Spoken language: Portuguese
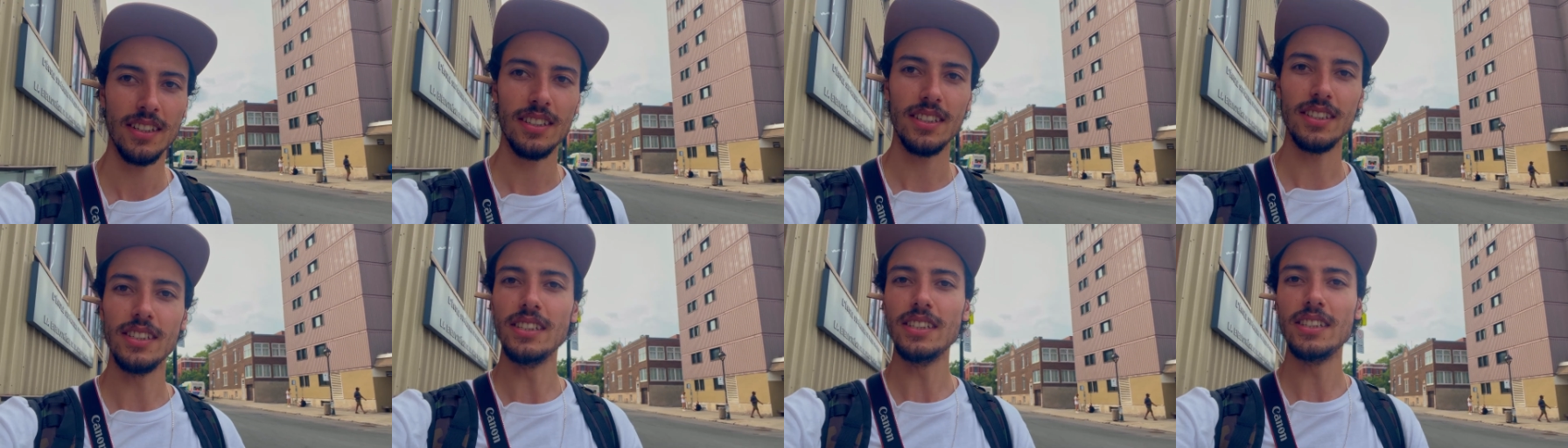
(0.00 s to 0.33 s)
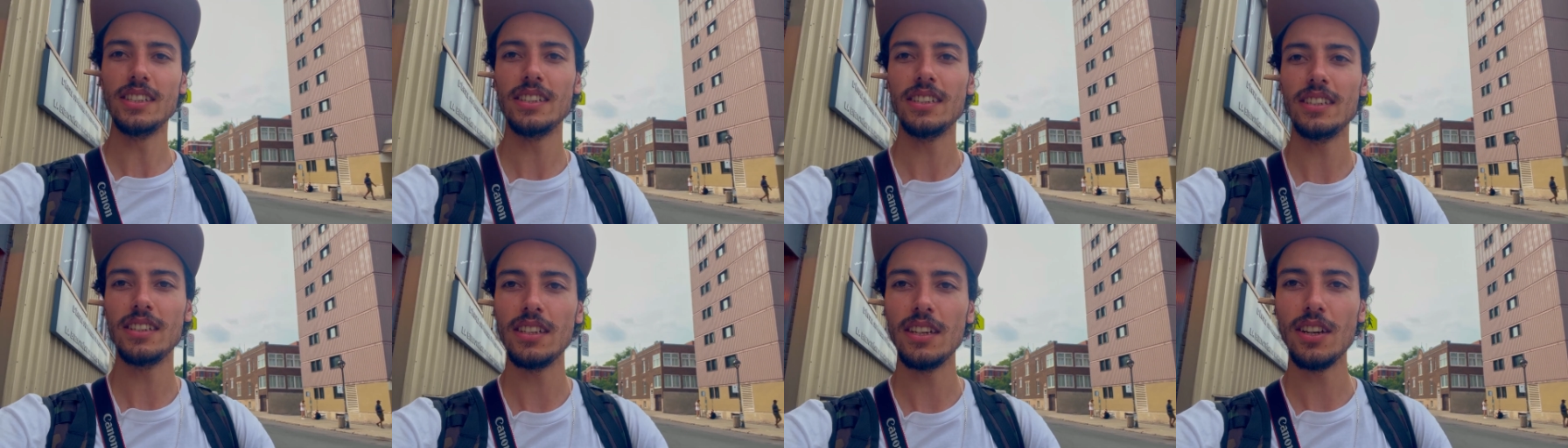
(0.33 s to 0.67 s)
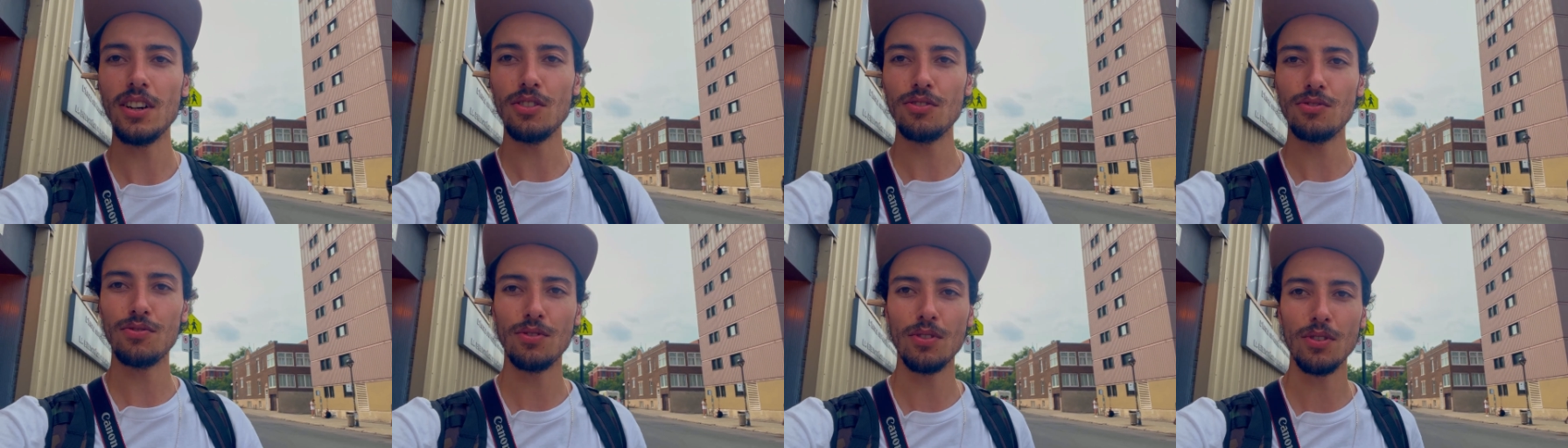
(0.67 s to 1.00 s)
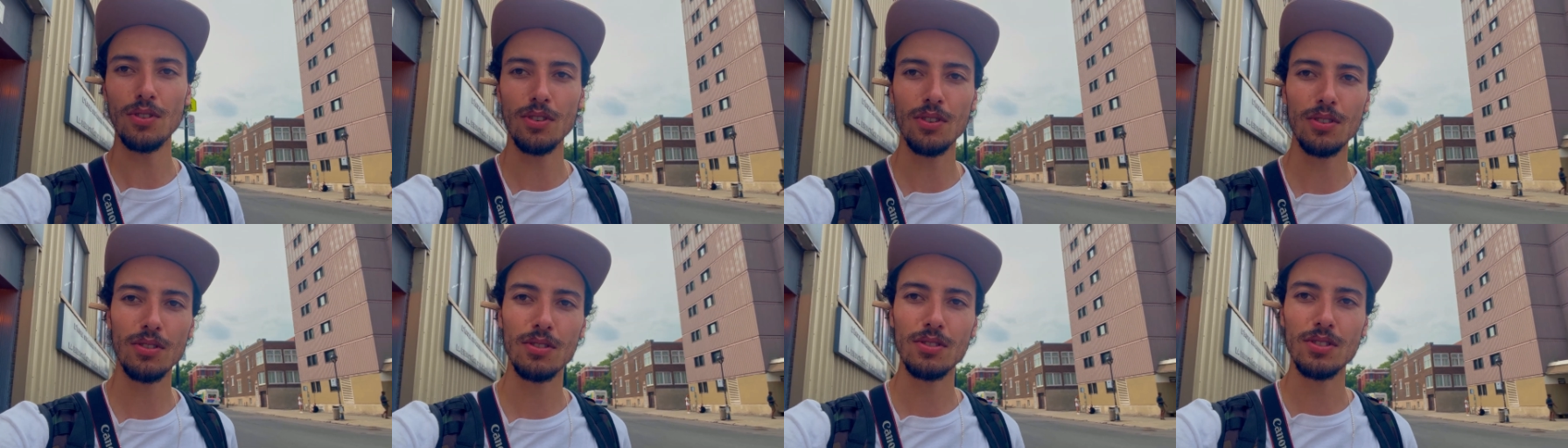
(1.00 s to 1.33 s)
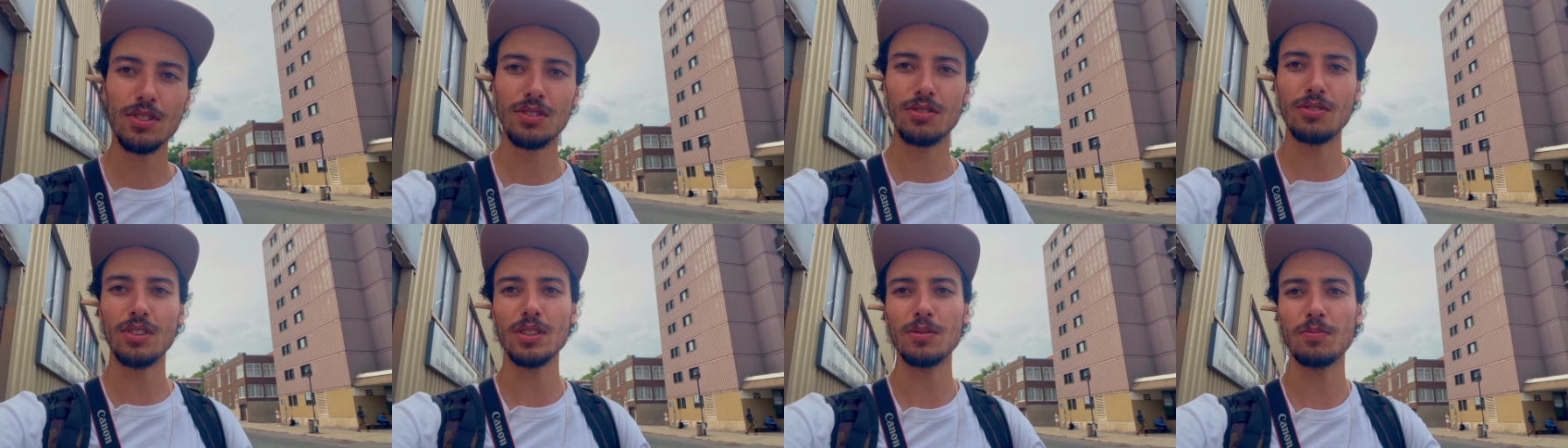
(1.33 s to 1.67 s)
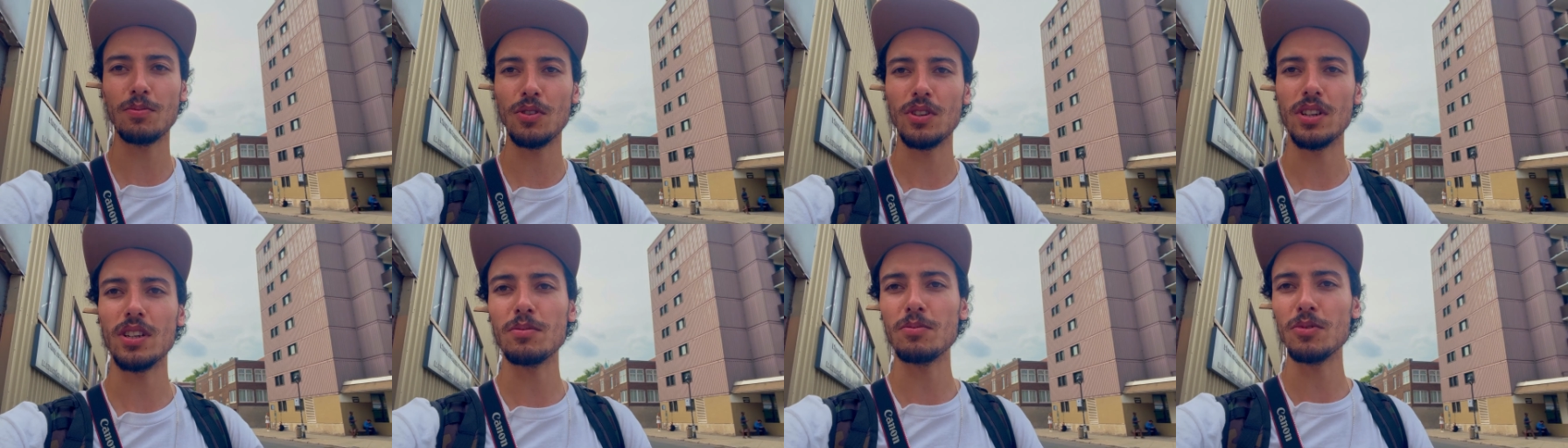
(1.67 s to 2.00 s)
E eu vou continuar
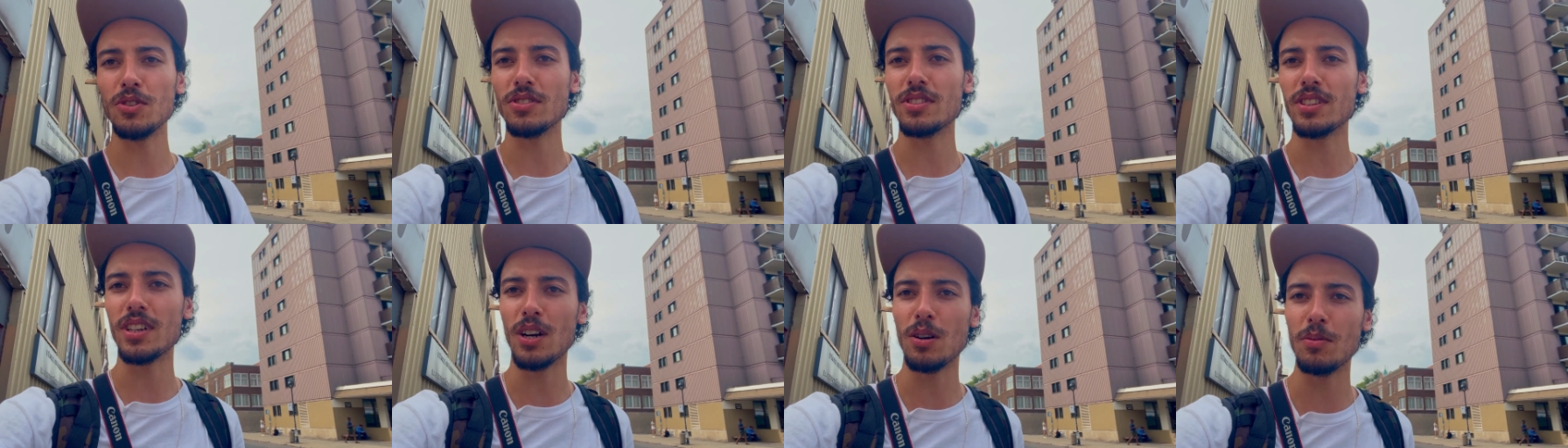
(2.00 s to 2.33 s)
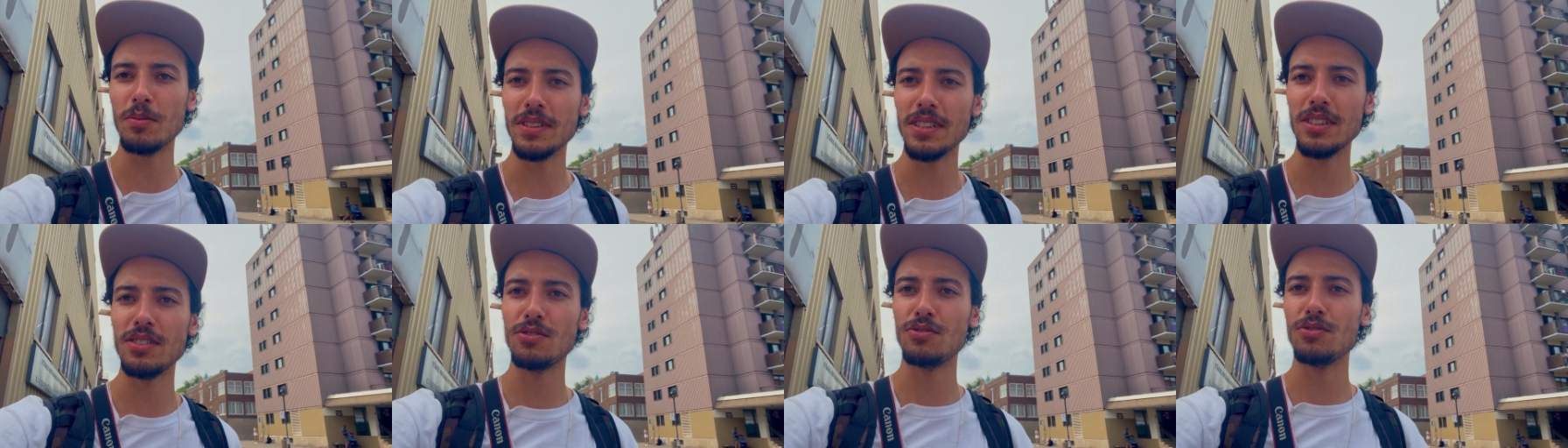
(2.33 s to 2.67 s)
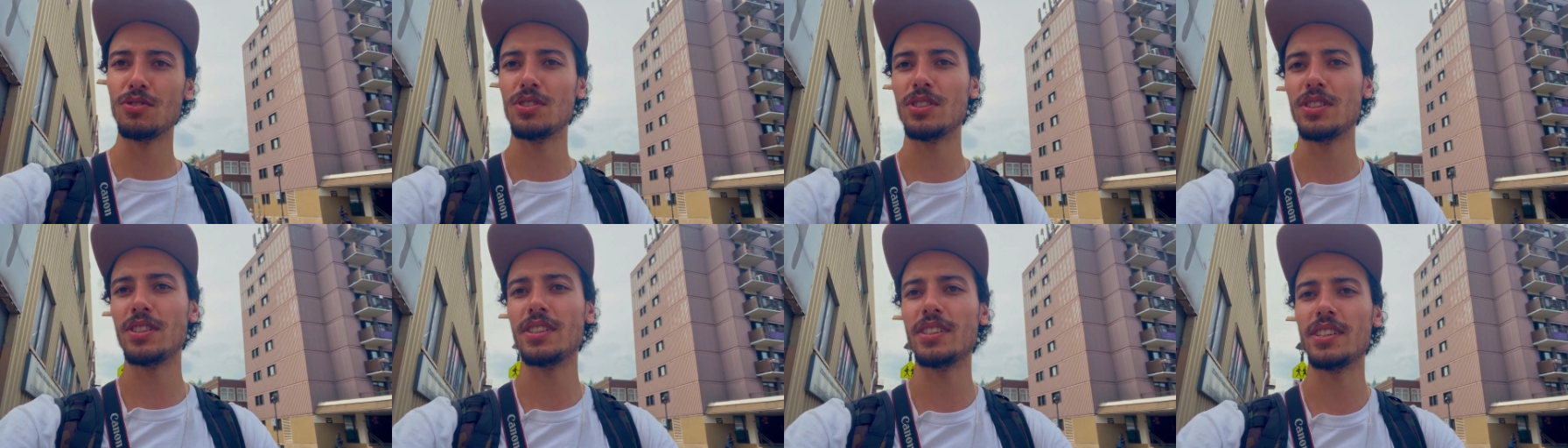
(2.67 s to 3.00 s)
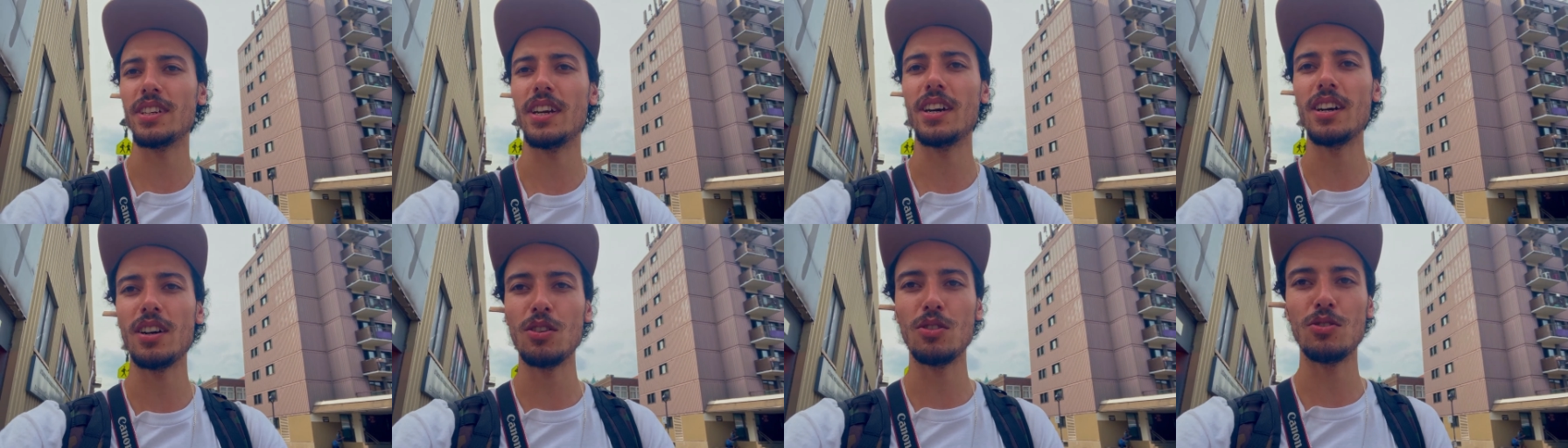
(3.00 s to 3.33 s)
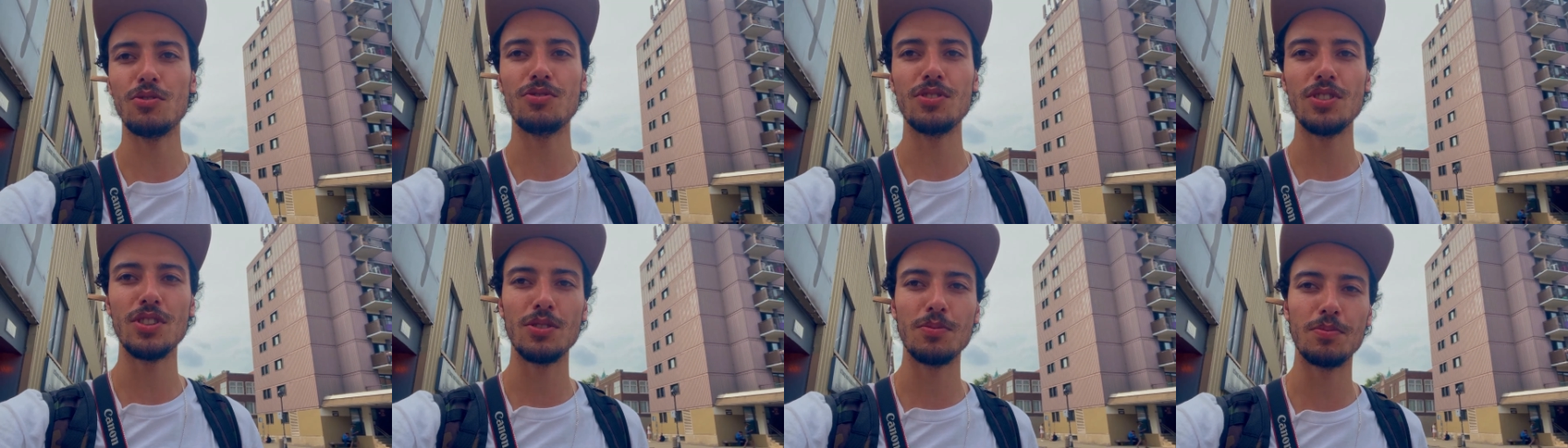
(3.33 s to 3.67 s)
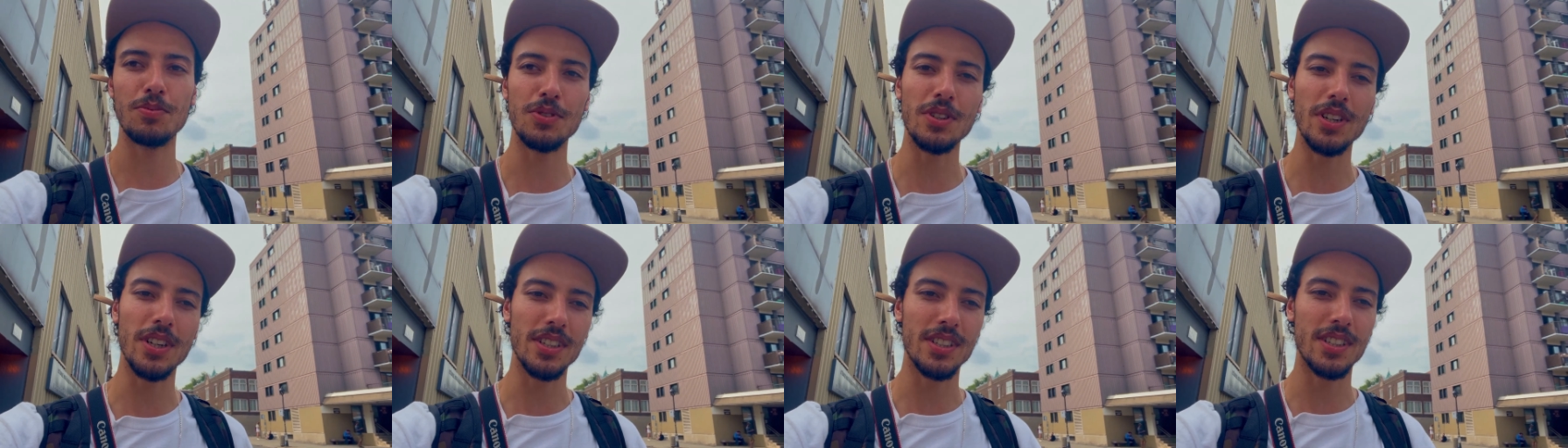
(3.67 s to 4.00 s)
explorando Montreal, mas eu vou encerrar o vídeo
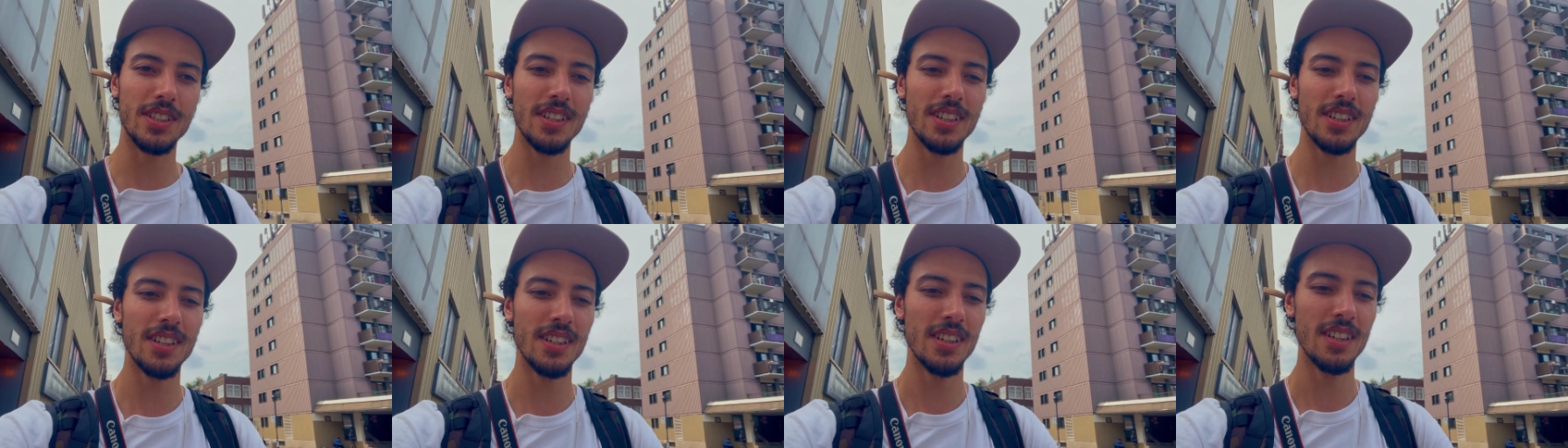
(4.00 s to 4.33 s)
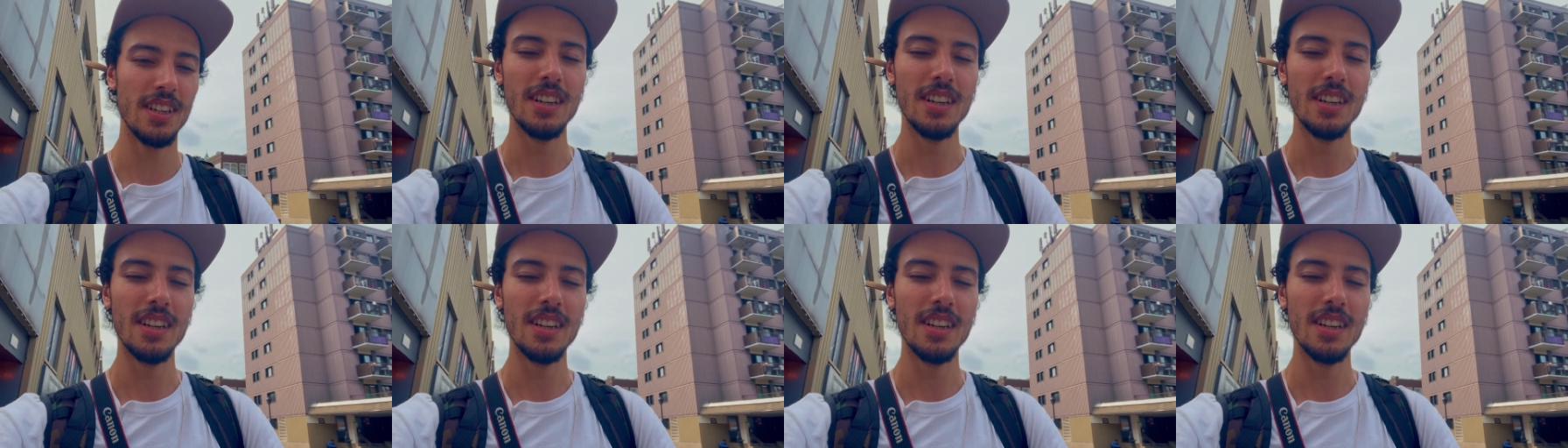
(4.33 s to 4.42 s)
por aqui.